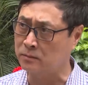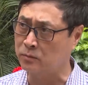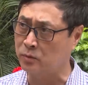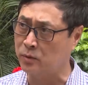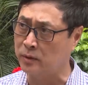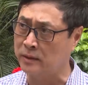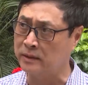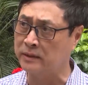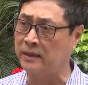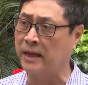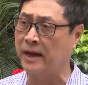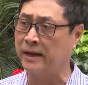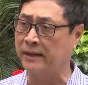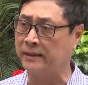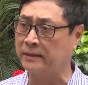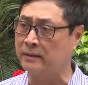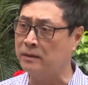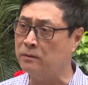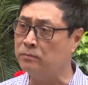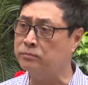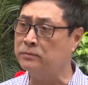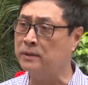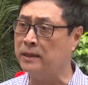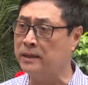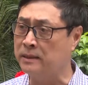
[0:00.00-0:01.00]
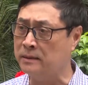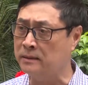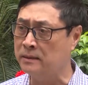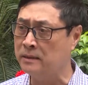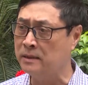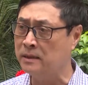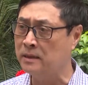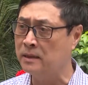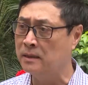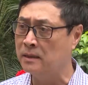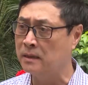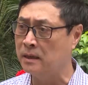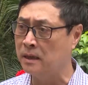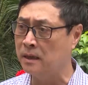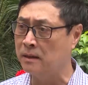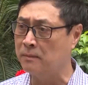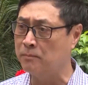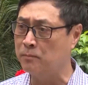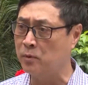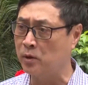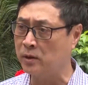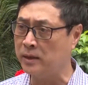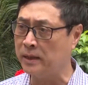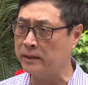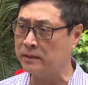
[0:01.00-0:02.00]
truyền tải thông tin ờ,
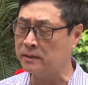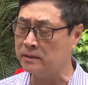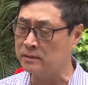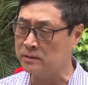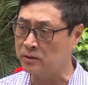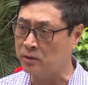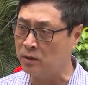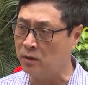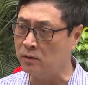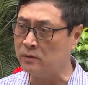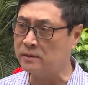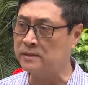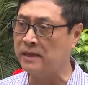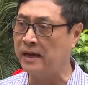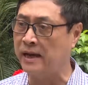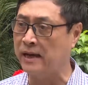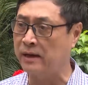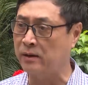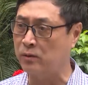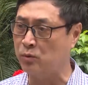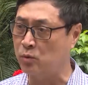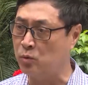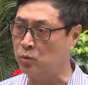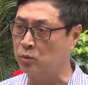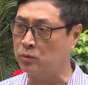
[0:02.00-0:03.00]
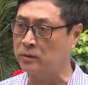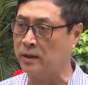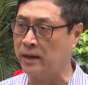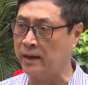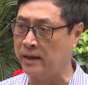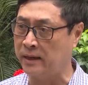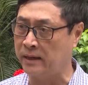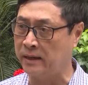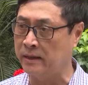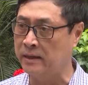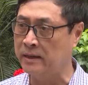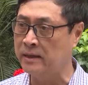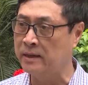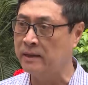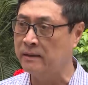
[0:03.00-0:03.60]
một cách rõ ràng cụ thể